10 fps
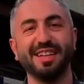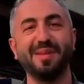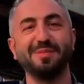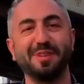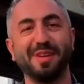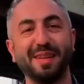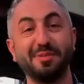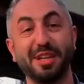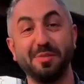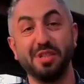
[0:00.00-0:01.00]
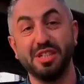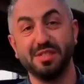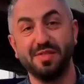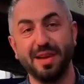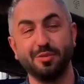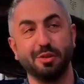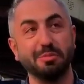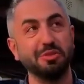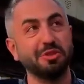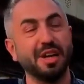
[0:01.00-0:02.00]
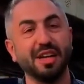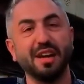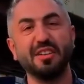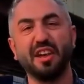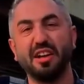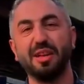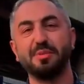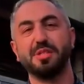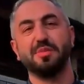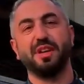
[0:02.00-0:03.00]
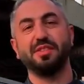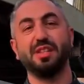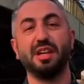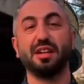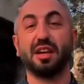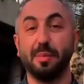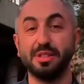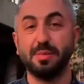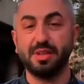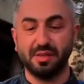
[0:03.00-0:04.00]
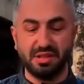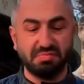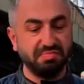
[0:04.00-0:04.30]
Neymiş efendim? Çekim için izin vermiyormuş. Ne kadar anlamsız bir tavır, ne kadar kabaca bir tavır.